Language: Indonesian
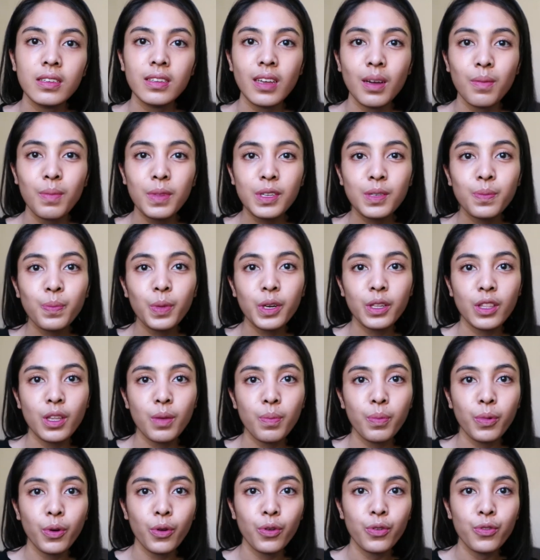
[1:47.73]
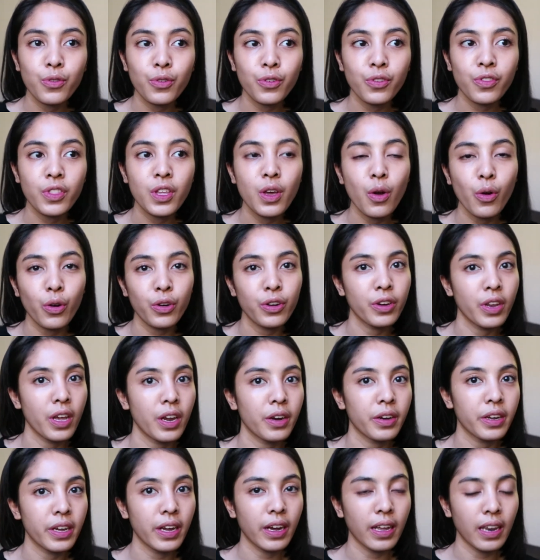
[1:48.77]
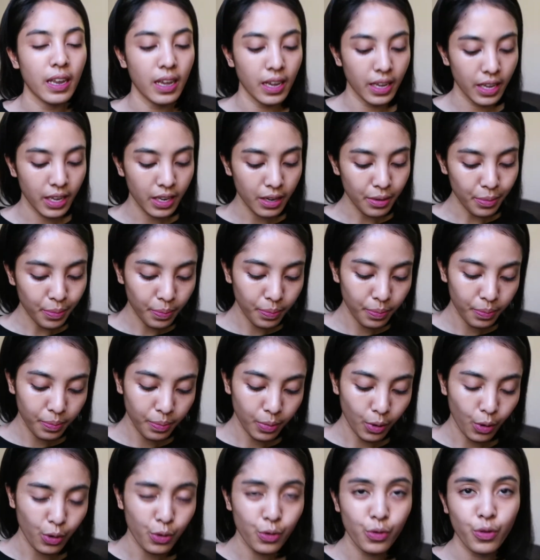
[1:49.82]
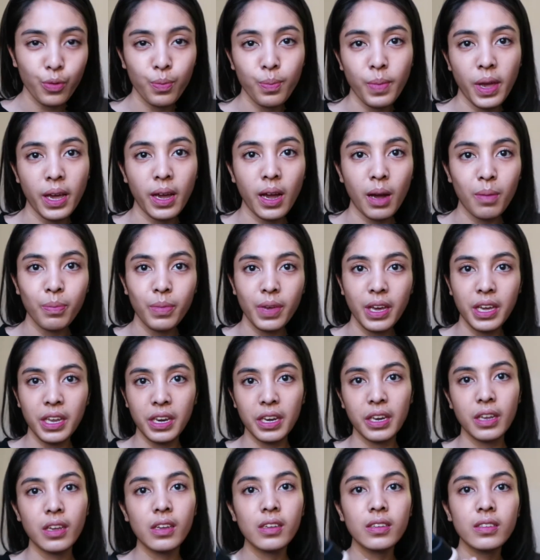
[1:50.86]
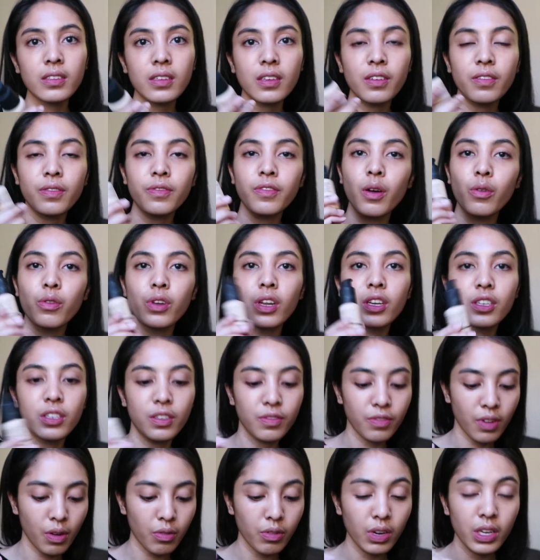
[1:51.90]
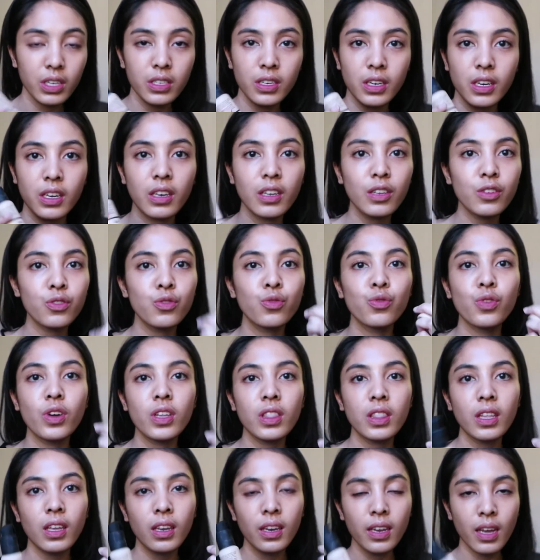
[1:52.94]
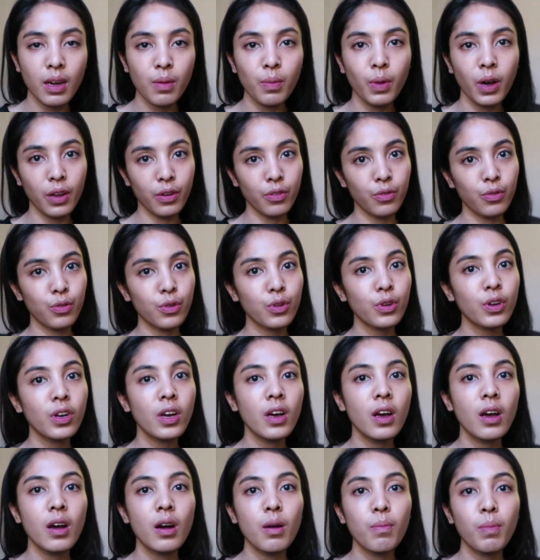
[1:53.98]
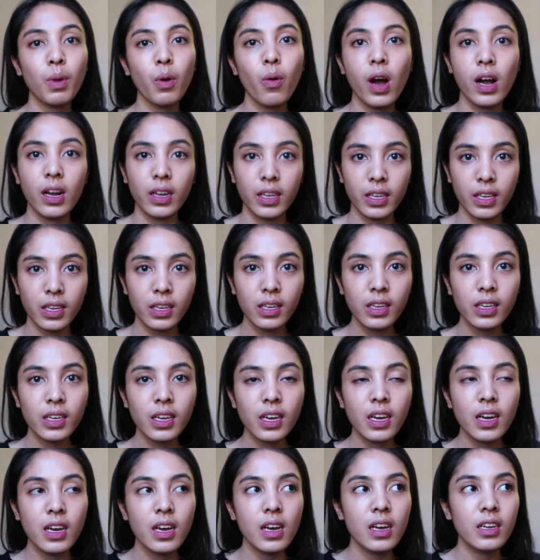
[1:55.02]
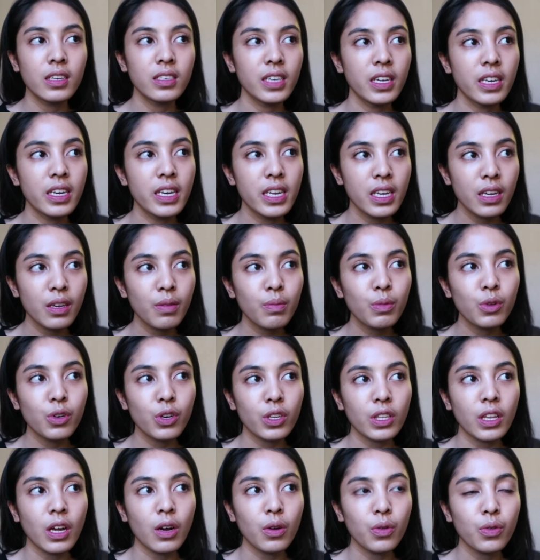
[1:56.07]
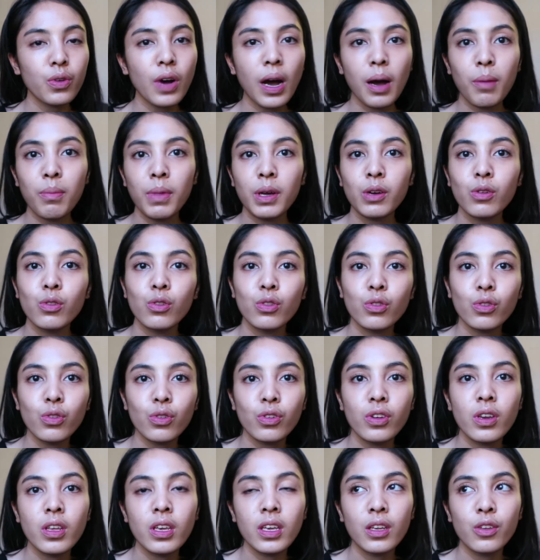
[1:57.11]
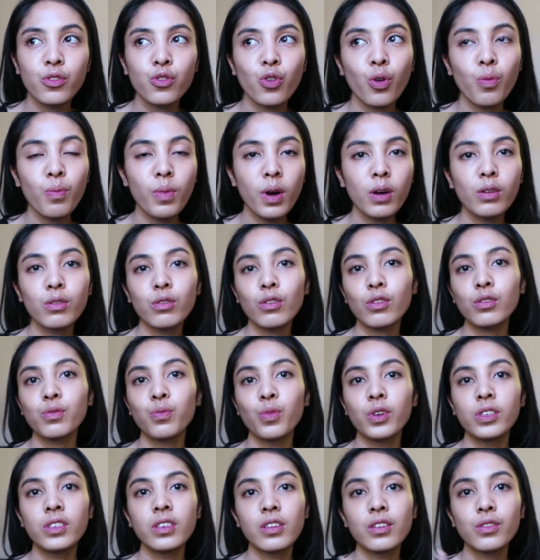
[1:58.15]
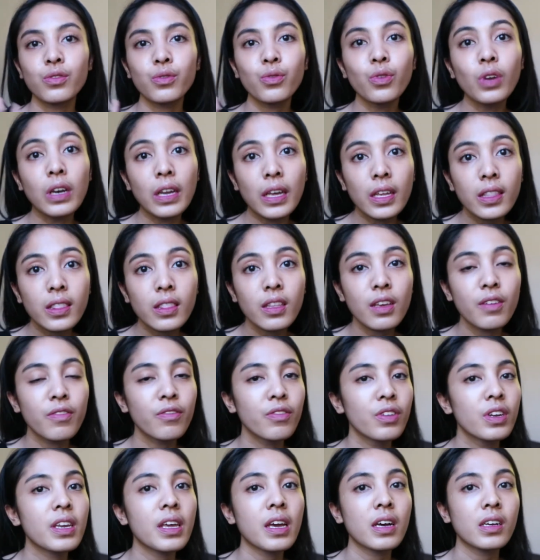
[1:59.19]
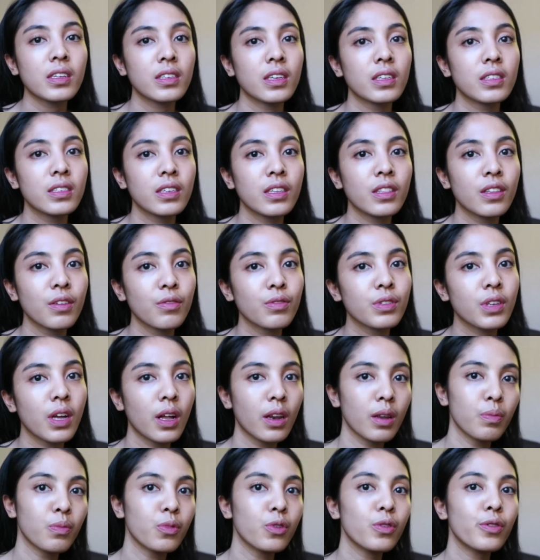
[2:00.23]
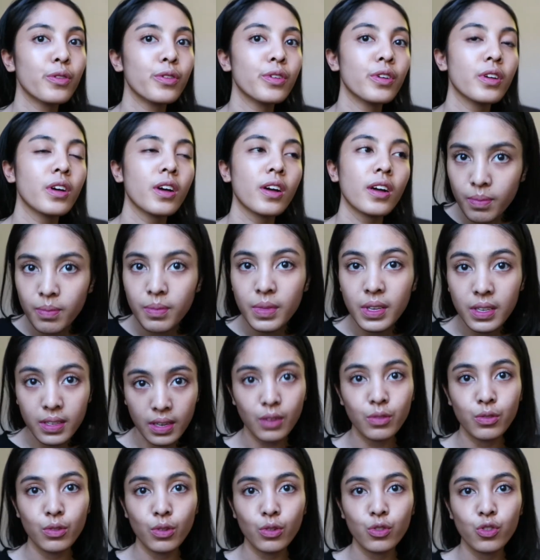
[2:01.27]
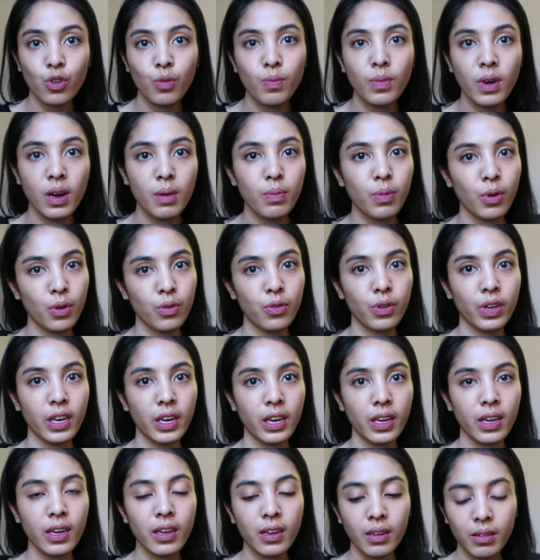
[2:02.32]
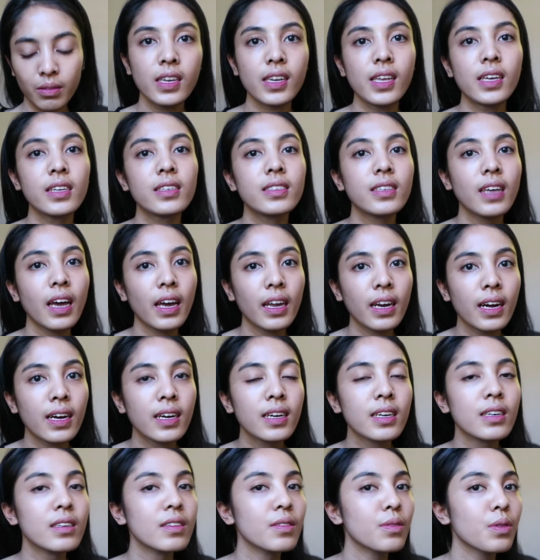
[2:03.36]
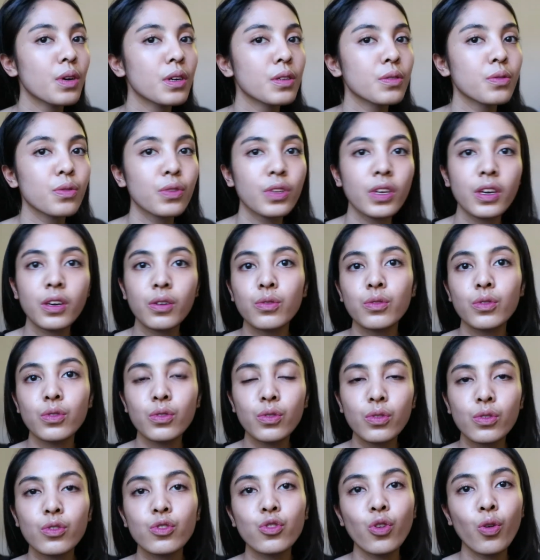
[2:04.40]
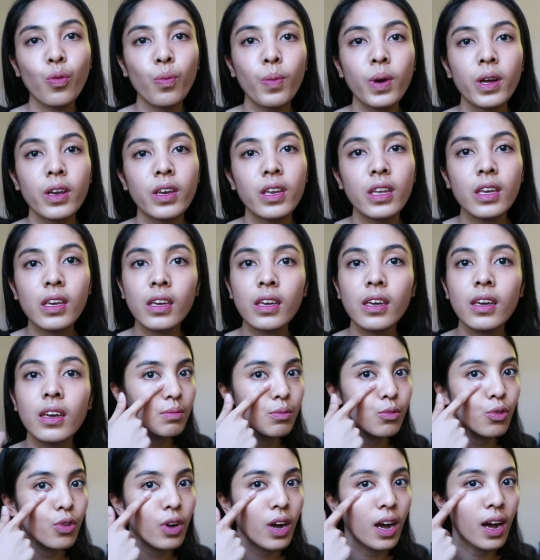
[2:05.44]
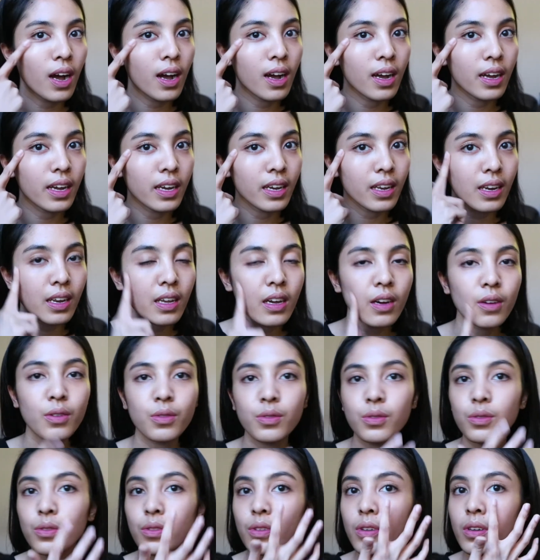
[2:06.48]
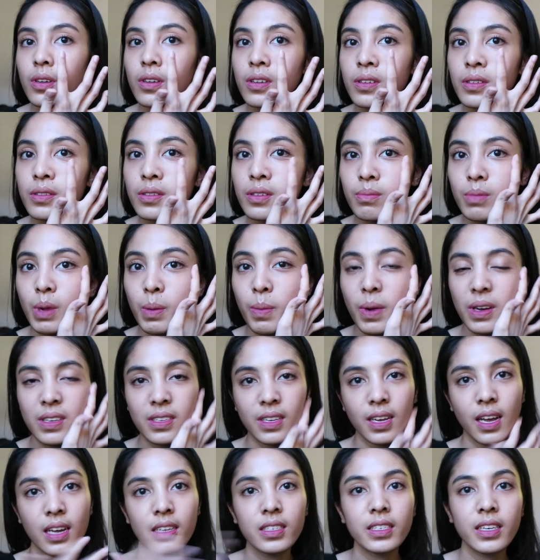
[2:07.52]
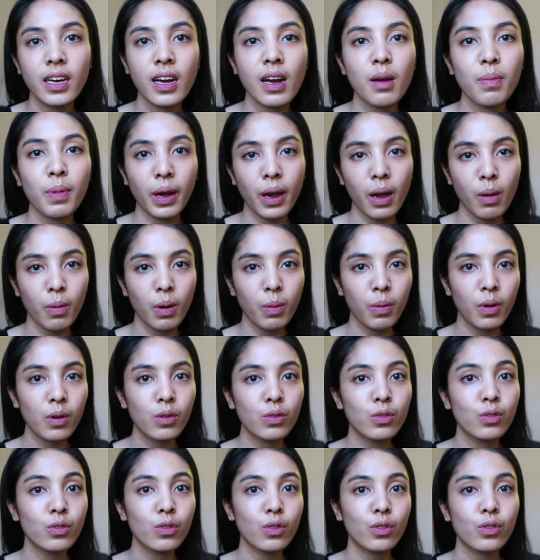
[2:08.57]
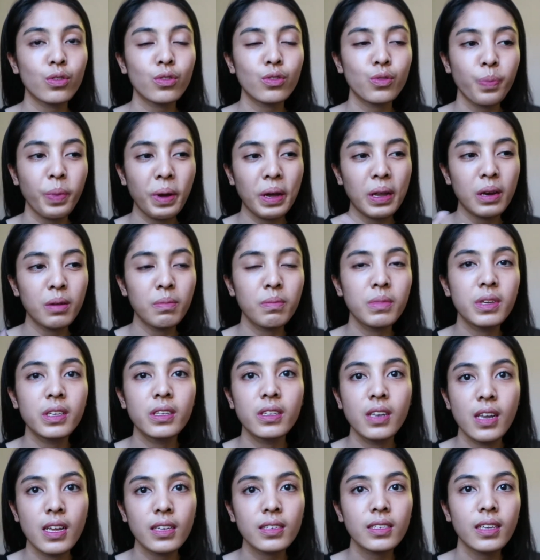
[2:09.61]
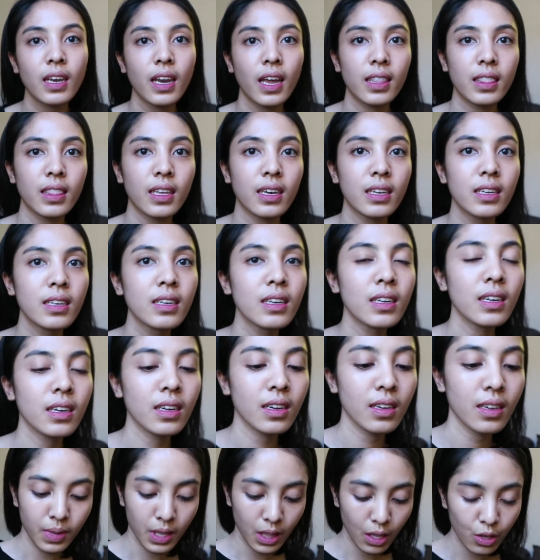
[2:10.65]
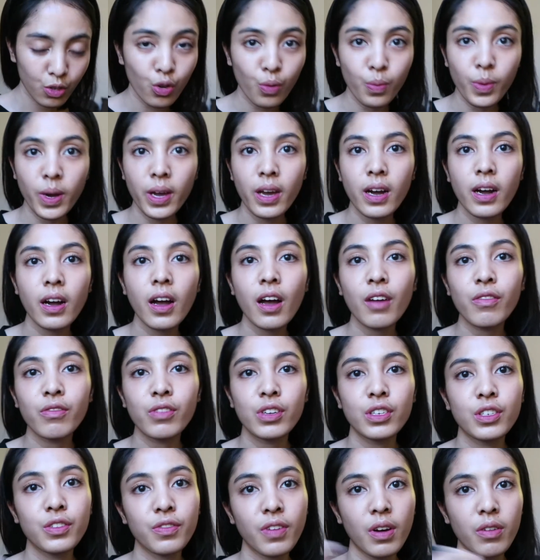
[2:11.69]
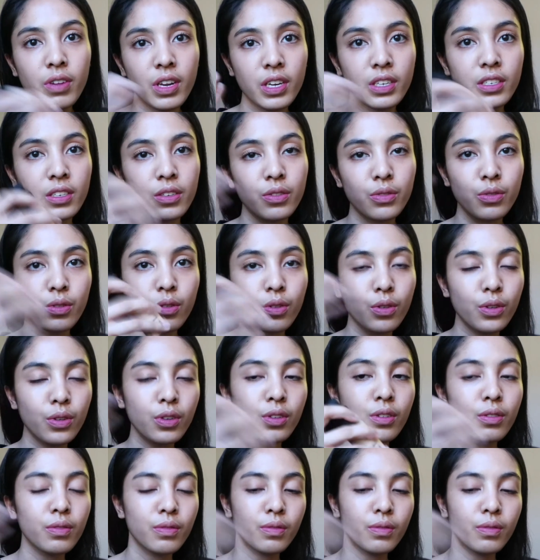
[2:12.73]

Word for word: sama seperti produk The Ordinary yang lain produk makeupnya ini si foundation foundation ini juga tidak mengandung pewangi jadi menurut aku aman untuk dicoba untuk semua jenis kulit, even yang sensitif sekalipun bisa untuk coba produk ini. Dan sekarang waktunya untuk coba di muka. Ini aku memang sengaja nggak pakai apa-apa untuk supaya lebih jelas kelihatan. Kita coba yang coverage foundation dulu.